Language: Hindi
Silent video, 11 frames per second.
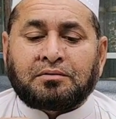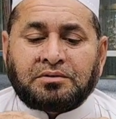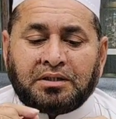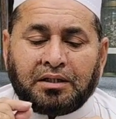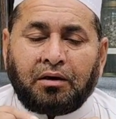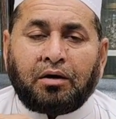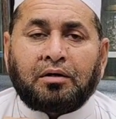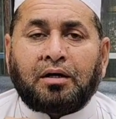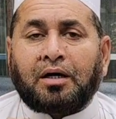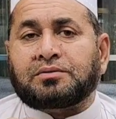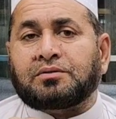ये
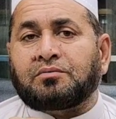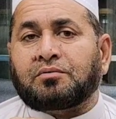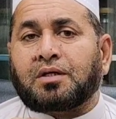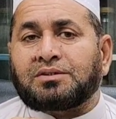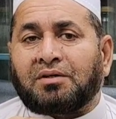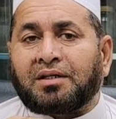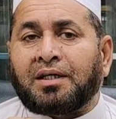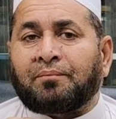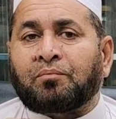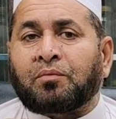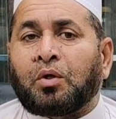आर्डर करवाना
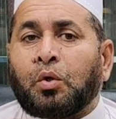है